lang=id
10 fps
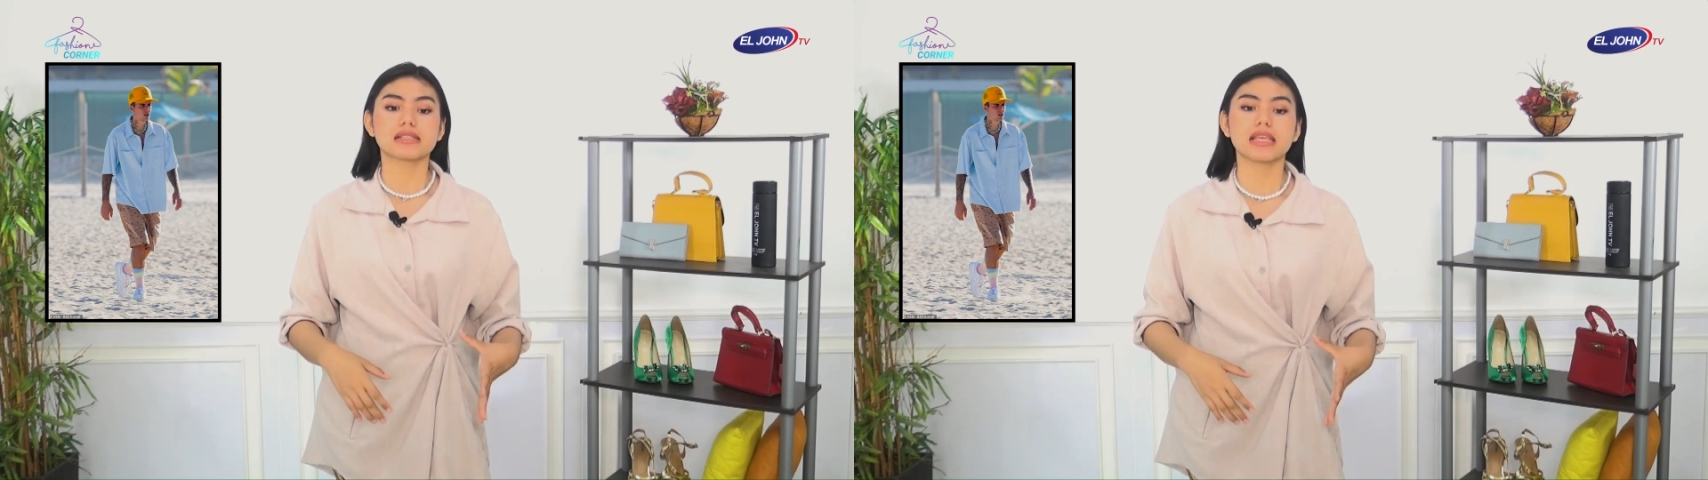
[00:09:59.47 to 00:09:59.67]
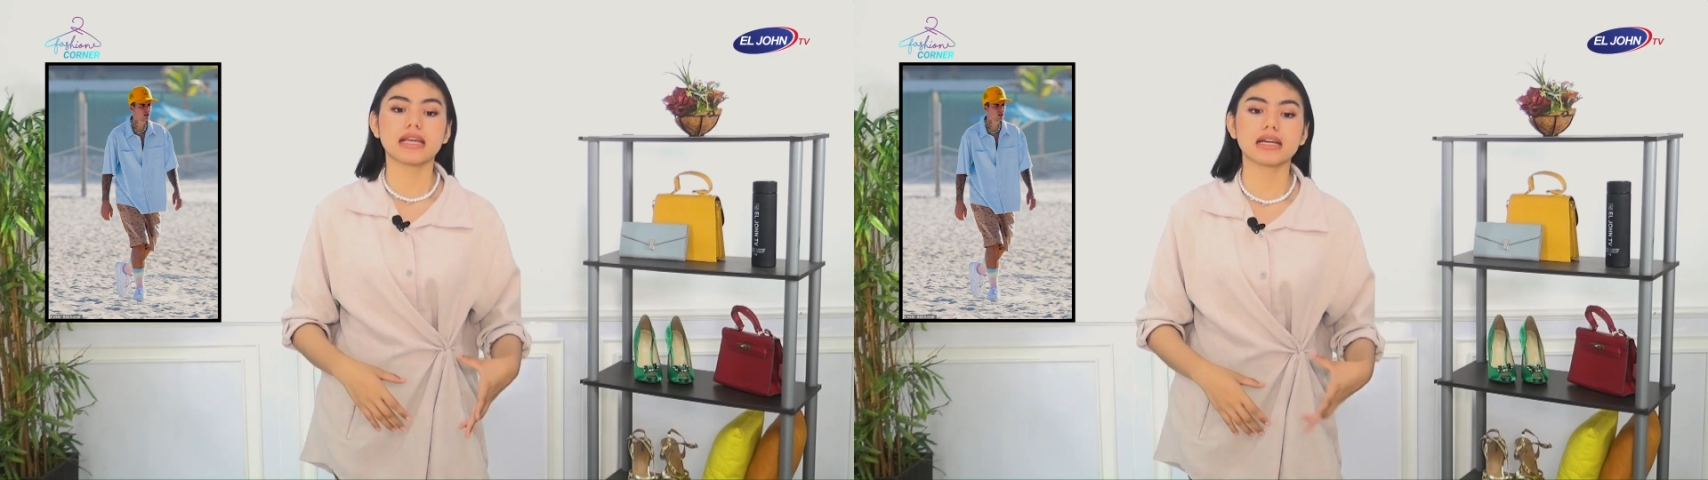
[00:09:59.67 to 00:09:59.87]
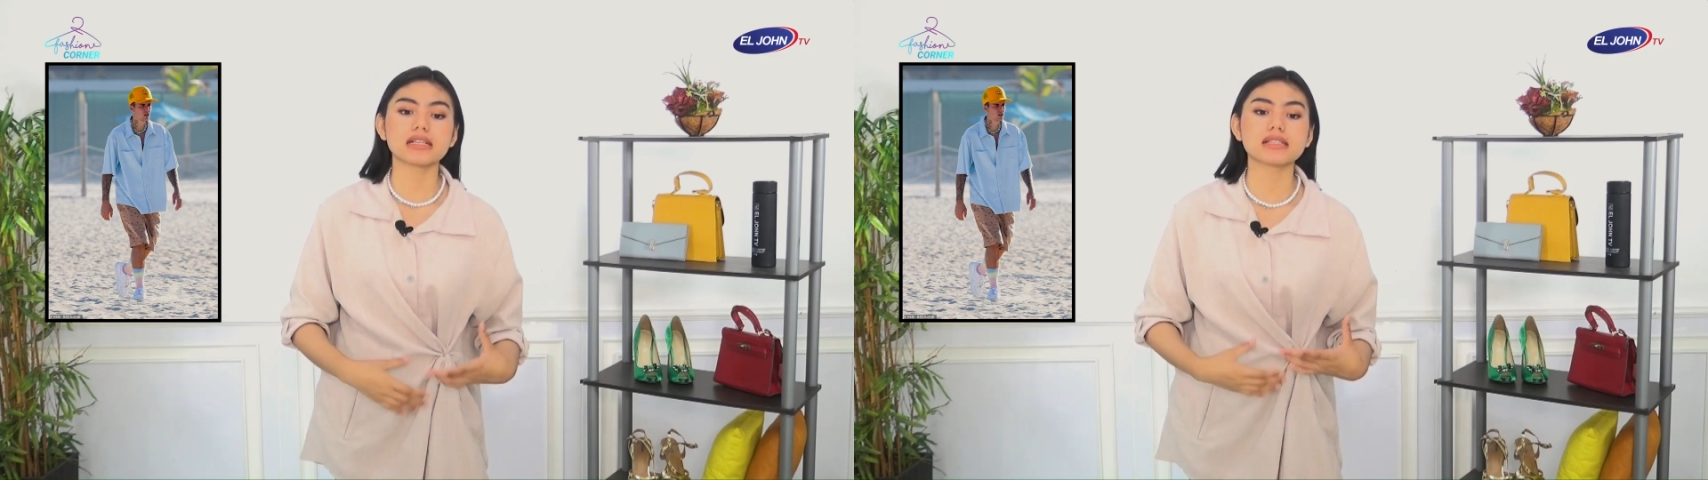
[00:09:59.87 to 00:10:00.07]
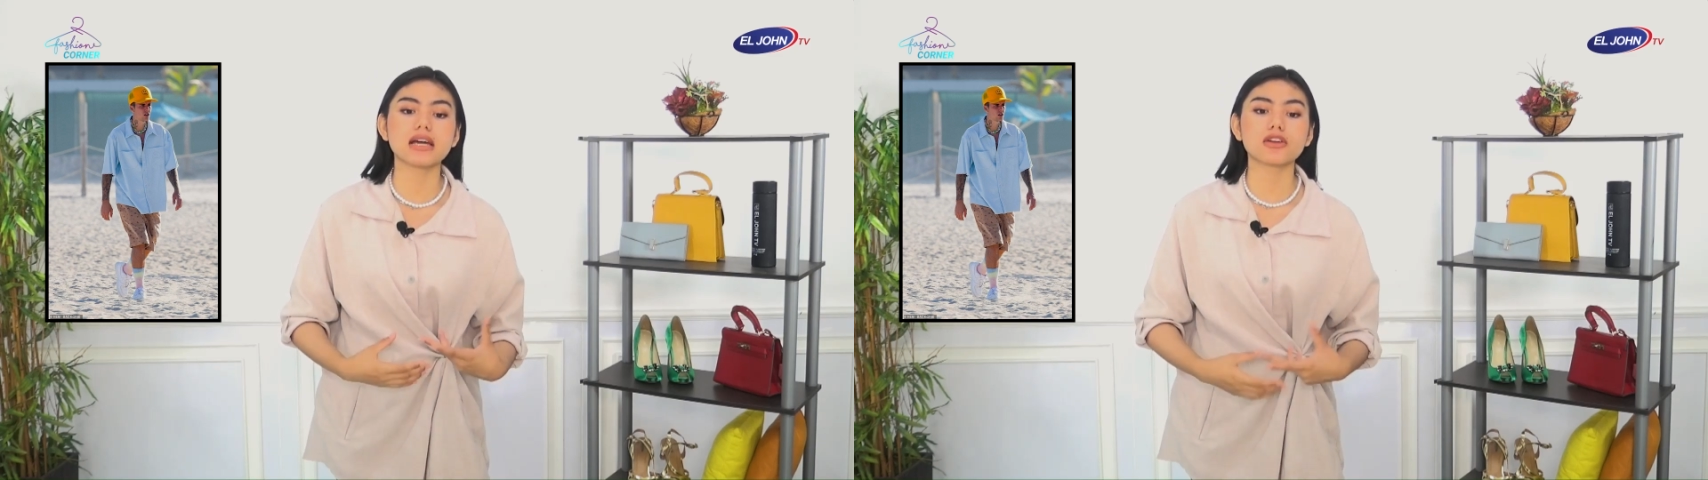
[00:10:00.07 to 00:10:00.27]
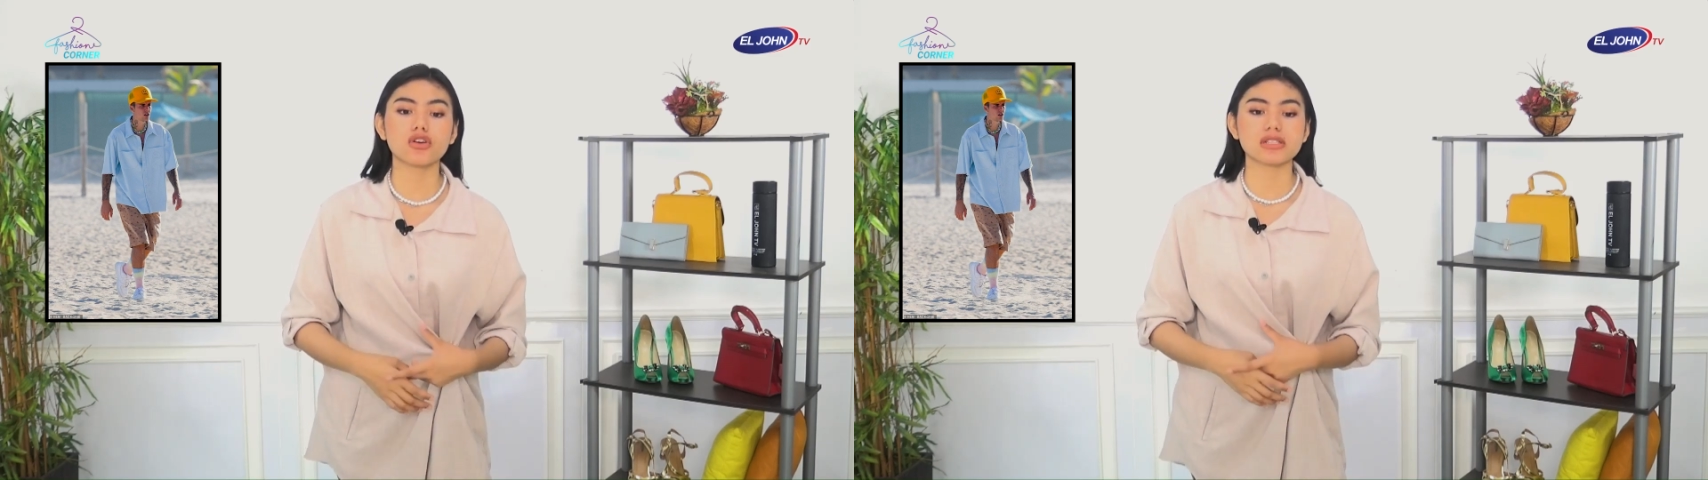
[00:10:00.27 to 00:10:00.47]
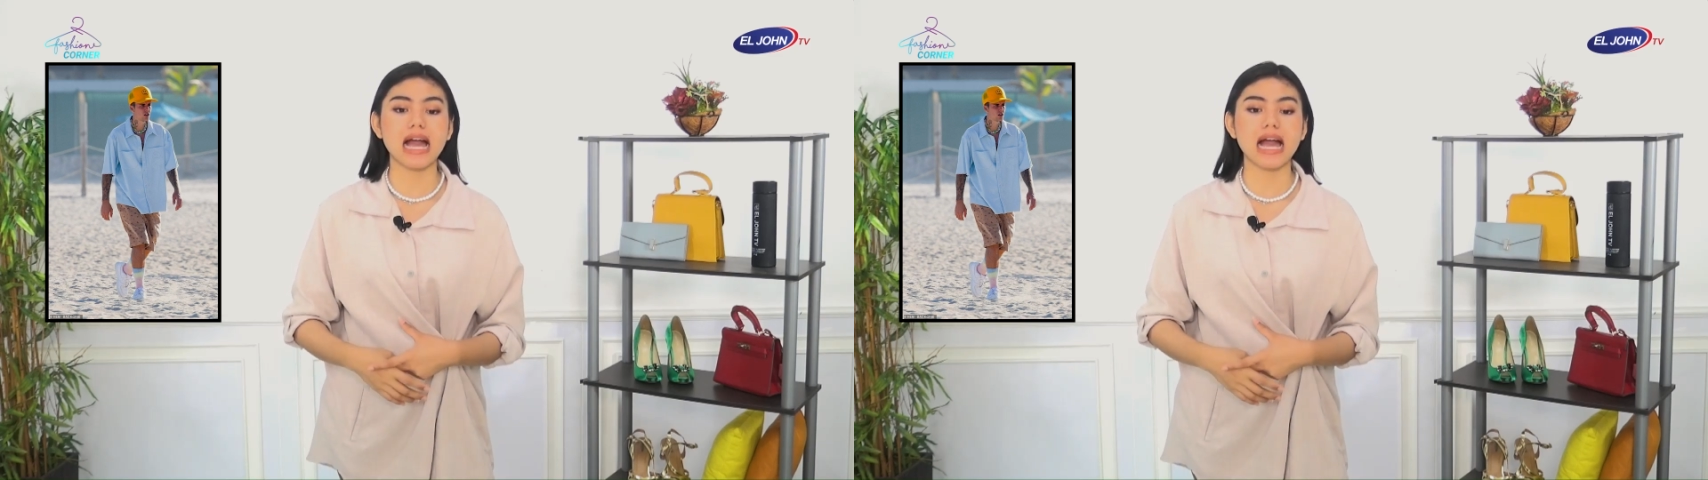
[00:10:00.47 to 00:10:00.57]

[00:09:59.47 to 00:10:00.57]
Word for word: sneakers dan kaos